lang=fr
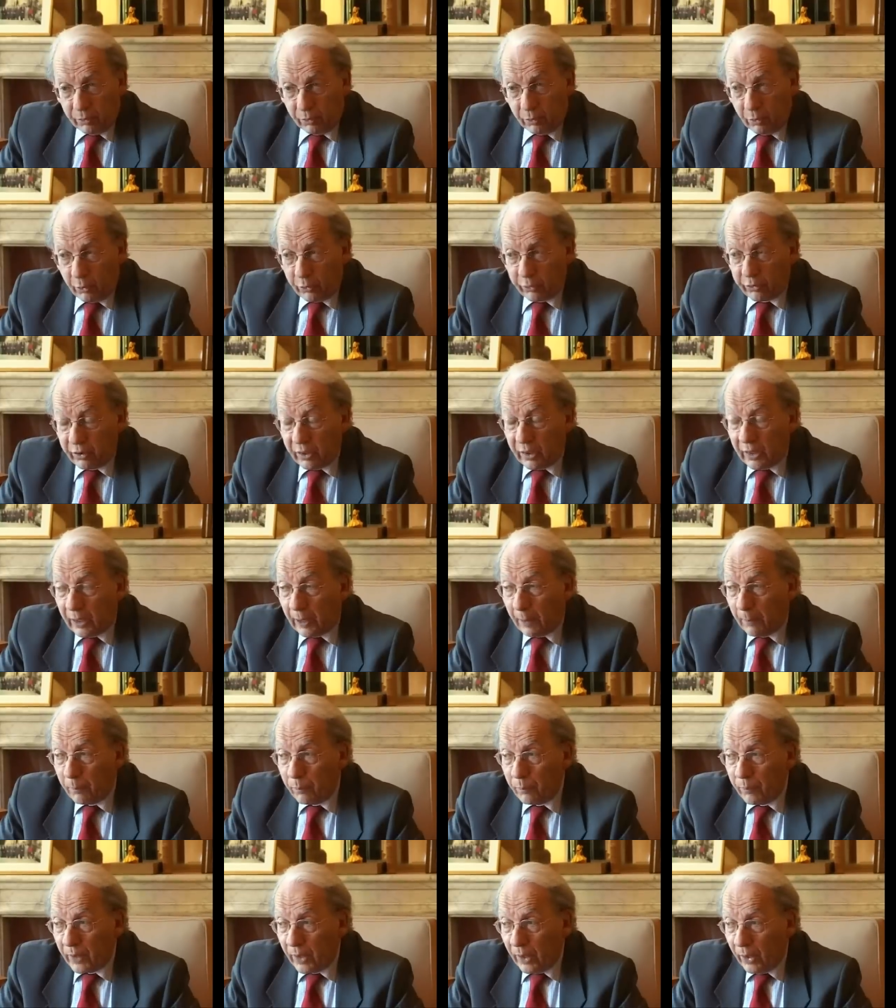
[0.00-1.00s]
grossir.
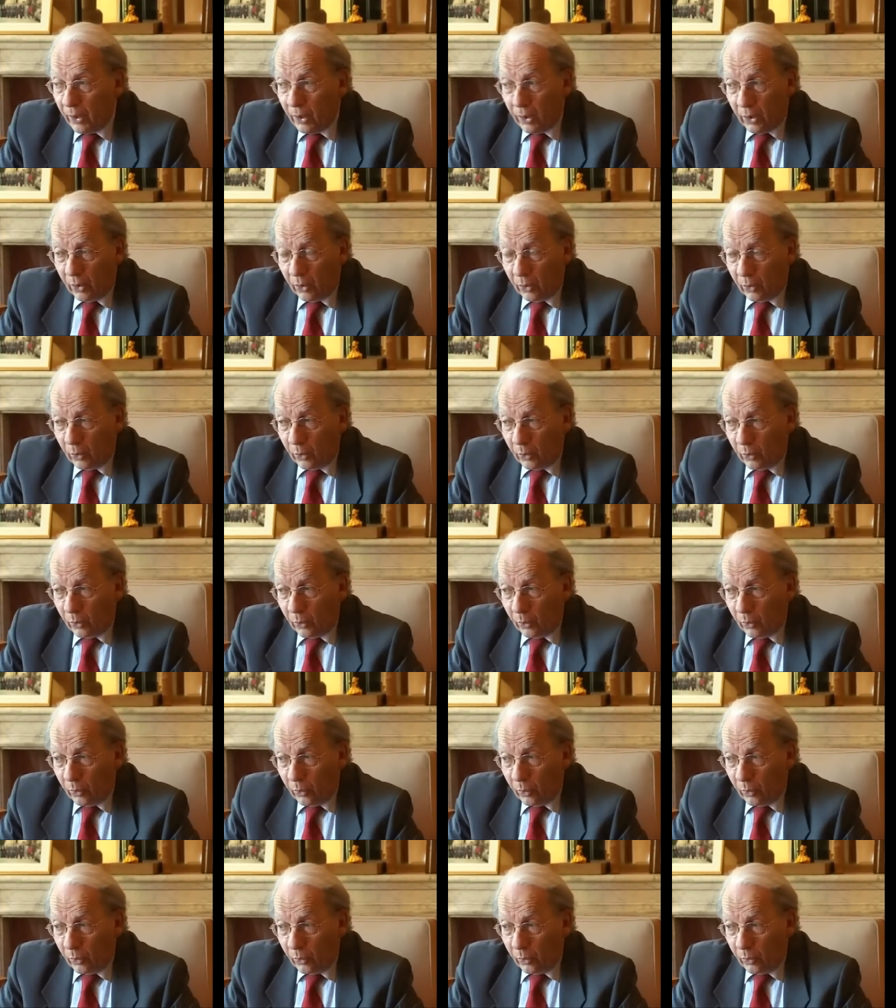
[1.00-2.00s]

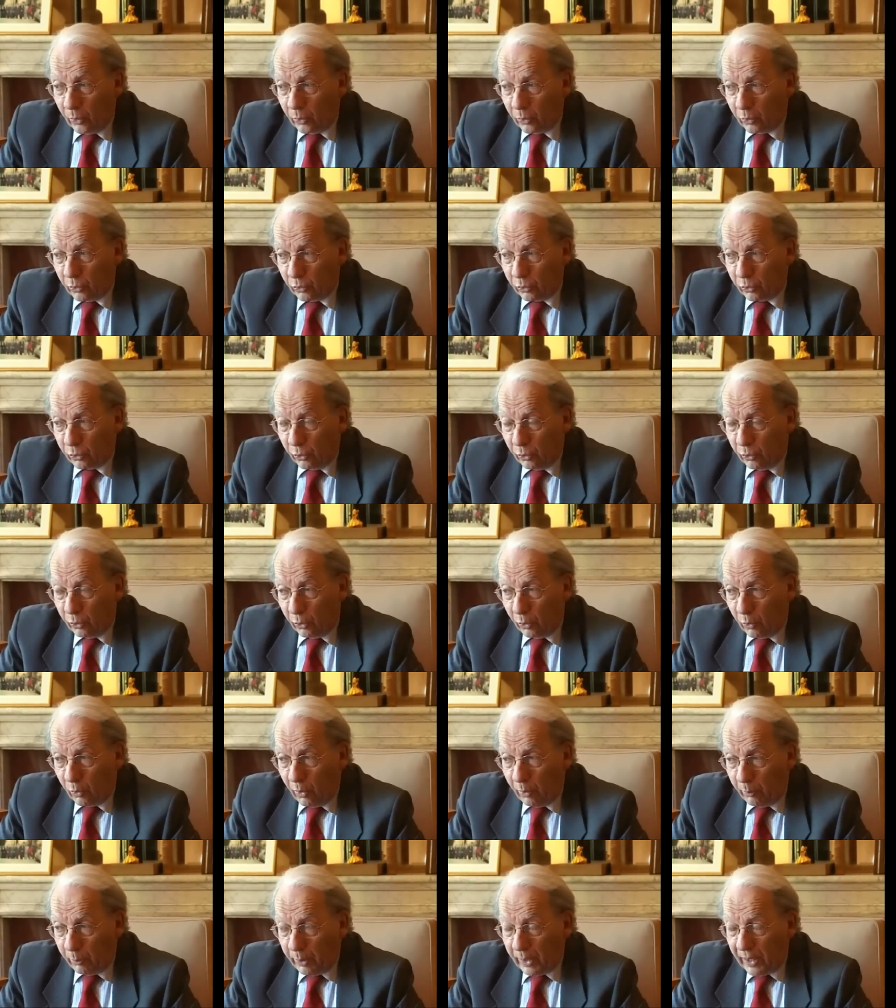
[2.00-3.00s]
Euh, je ne
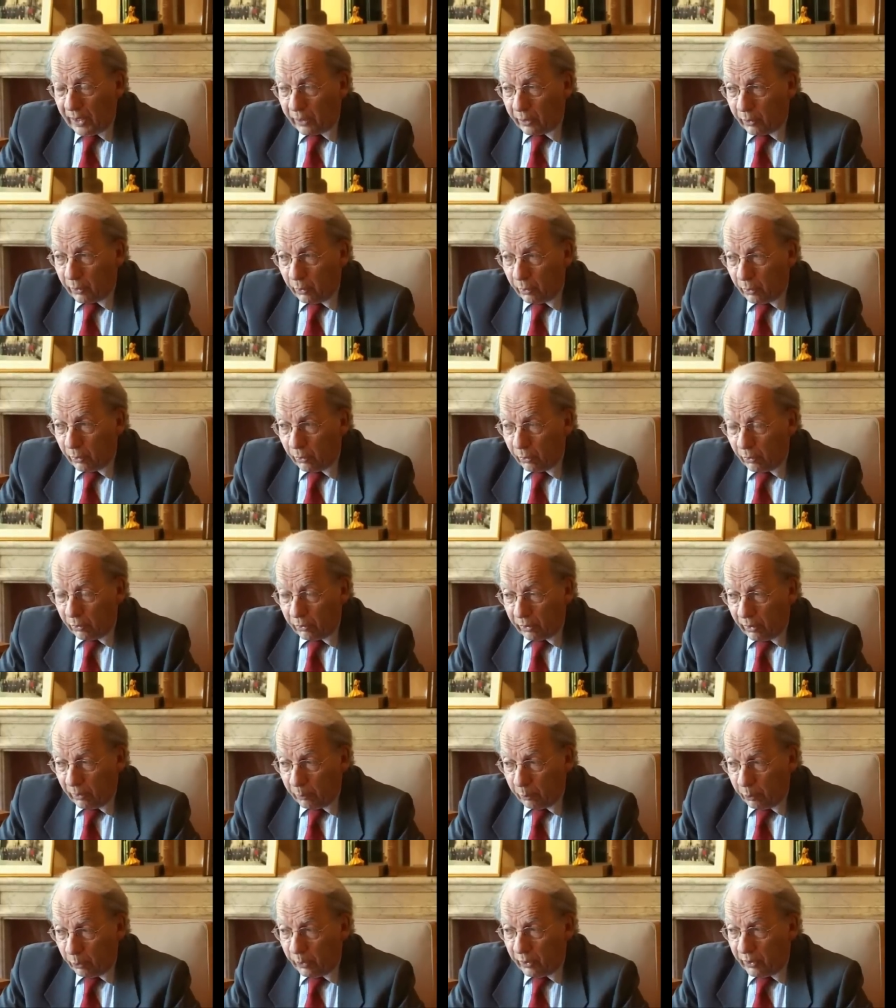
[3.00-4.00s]
crois pas que
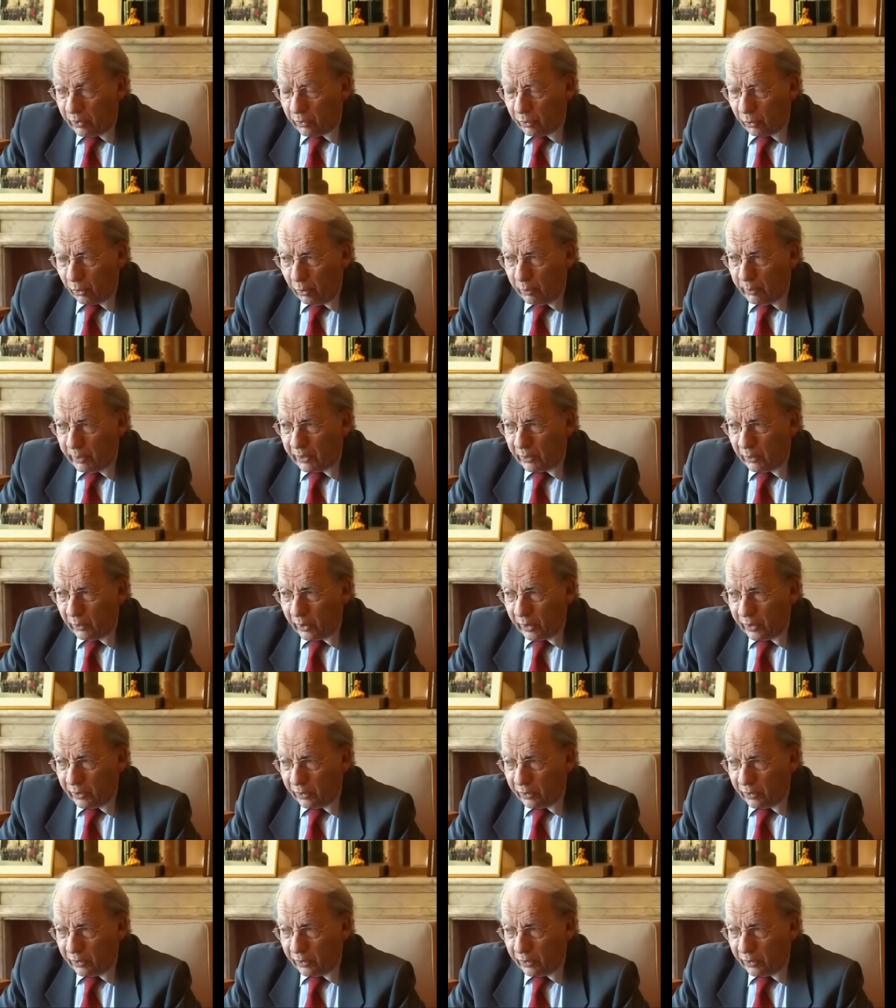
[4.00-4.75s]
ça puisse remettre en